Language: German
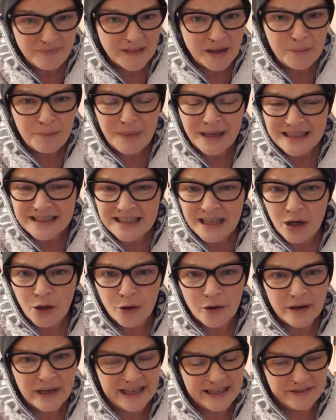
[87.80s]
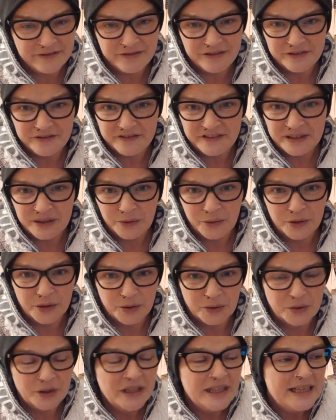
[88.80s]
Mandalorian für 4
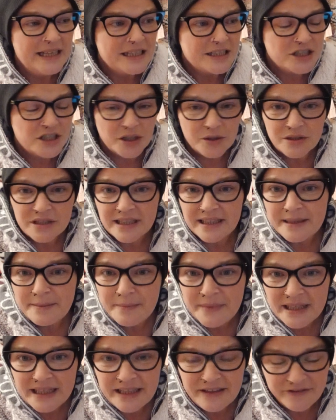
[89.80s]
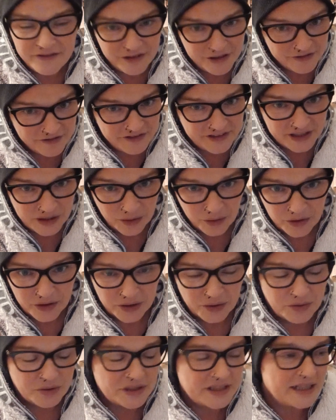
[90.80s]
Euro, Totally Mini für 4
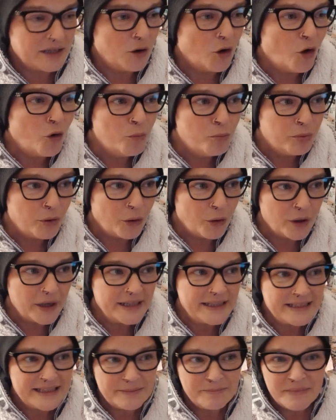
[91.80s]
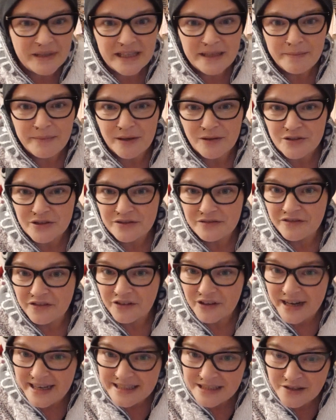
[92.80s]
Euro, der Oh Boy, der Mickey Mouse und
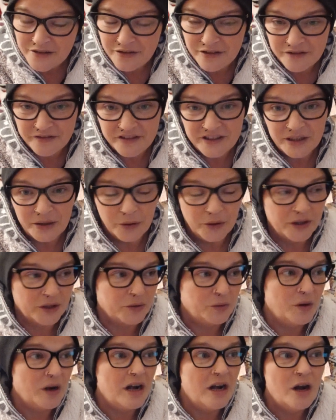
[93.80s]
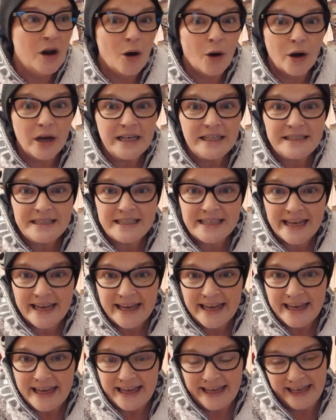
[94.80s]
Friends für 4 Euro.
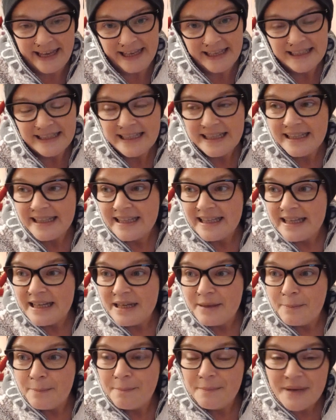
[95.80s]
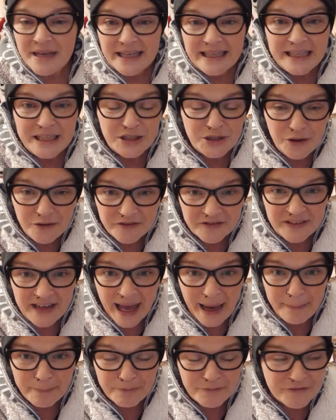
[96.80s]
Leute,
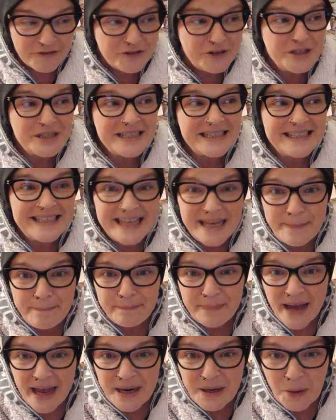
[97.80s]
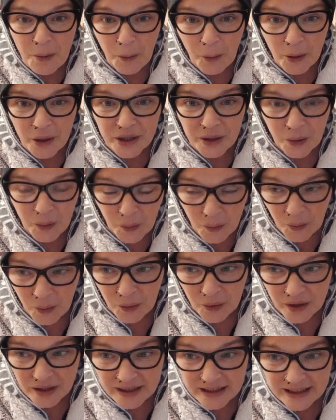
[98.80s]
Mini-Duftlampen für 7
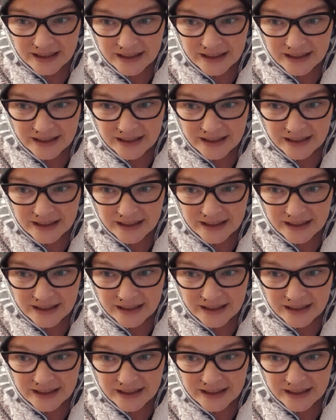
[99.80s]
Euro.